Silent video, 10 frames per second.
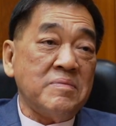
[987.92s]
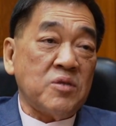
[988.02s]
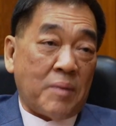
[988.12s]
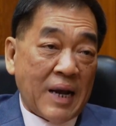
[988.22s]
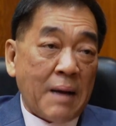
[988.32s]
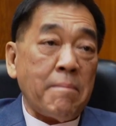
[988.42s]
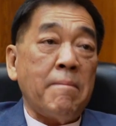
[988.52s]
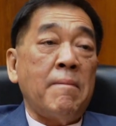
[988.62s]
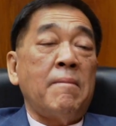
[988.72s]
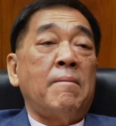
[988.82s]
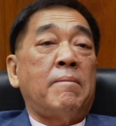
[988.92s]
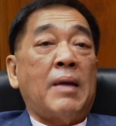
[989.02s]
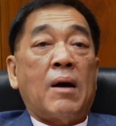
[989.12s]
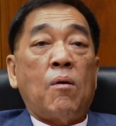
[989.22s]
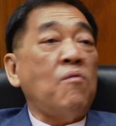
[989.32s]
ถูกไหมครับ
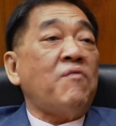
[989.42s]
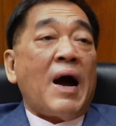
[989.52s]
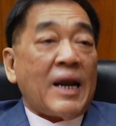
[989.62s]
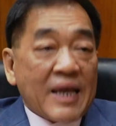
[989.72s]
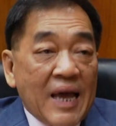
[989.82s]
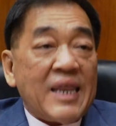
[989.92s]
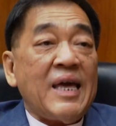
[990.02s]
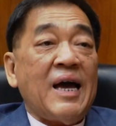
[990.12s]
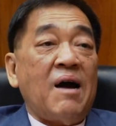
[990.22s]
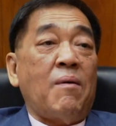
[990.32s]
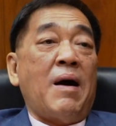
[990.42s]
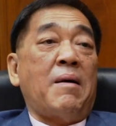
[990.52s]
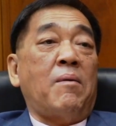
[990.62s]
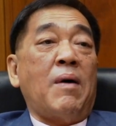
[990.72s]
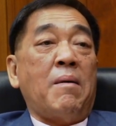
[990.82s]
นาคงฝากในแค่นี้ฮะว่า
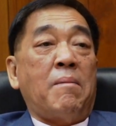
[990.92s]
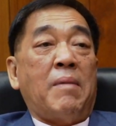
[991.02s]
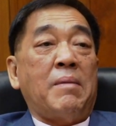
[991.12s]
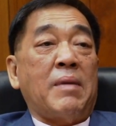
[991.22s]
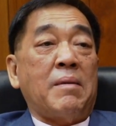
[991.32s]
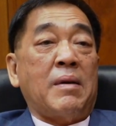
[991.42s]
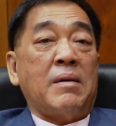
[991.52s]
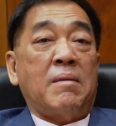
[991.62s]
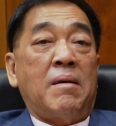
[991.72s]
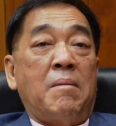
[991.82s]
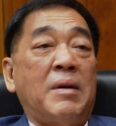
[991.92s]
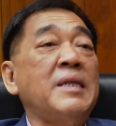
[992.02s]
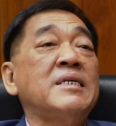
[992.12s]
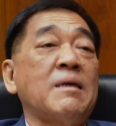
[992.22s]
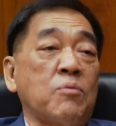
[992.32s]
ว่ามันมันมันมัน
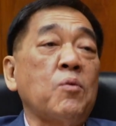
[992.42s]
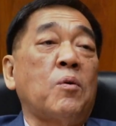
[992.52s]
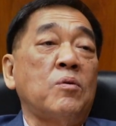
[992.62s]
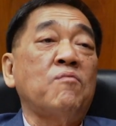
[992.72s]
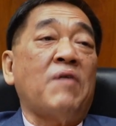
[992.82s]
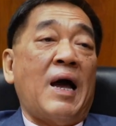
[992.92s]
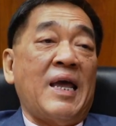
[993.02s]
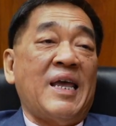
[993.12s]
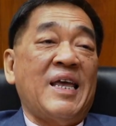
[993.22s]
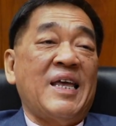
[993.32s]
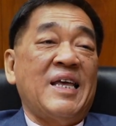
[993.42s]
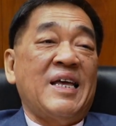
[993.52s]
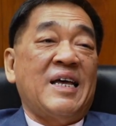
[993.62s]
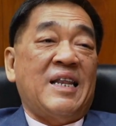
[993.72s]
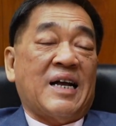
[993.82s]
ดีสำหรับทุกคนทุกฝ่าย
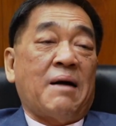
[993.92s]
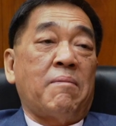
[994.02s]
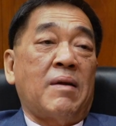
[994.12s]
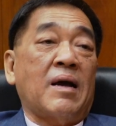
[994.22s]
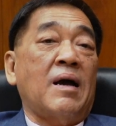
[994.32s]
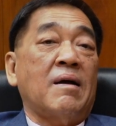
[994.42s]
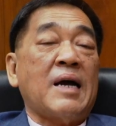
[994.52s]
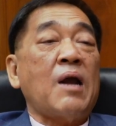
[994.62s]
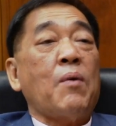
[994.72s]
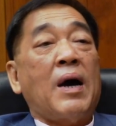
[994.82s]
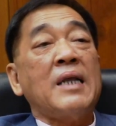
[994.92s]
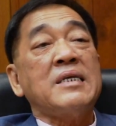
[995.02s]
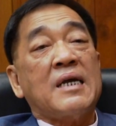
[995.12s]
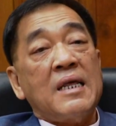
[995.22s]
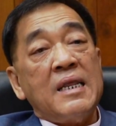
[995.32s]
นะครับแล้วคาดหวังอะไร
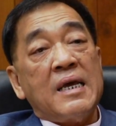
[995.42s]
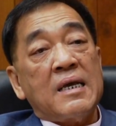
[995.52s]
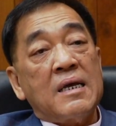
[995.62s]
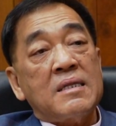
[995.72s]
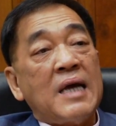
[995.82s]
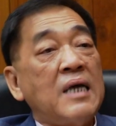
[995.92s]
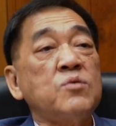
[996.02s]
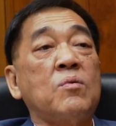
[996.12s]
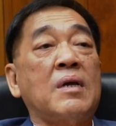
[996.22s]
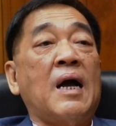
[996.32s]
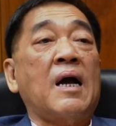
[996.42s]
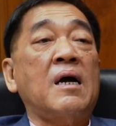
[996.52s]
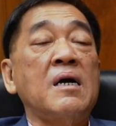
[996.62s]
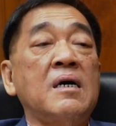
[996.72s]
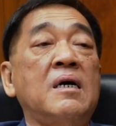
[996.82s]
จากนั้นอีก ท้ายสุดนะครับ
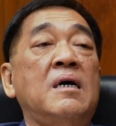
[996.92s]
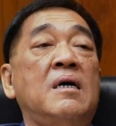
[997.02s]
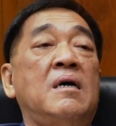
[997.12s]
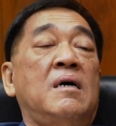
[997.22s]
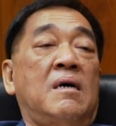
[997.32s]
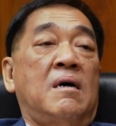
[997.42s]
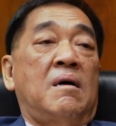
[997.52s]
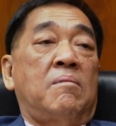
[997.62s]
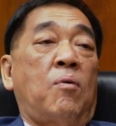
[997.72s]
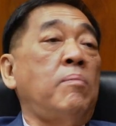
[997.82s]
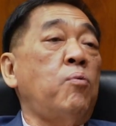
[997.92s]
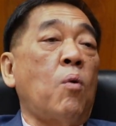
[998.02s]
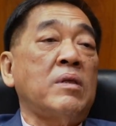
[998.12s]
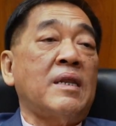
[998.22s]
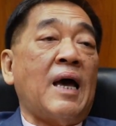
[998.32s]
ก็คือผลพว
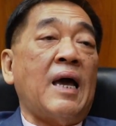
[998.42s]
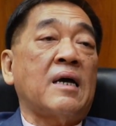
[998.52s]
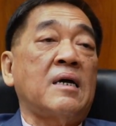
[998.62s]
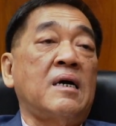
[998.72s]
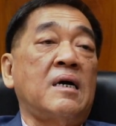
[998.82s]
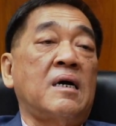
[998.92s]
งที่ได้คือ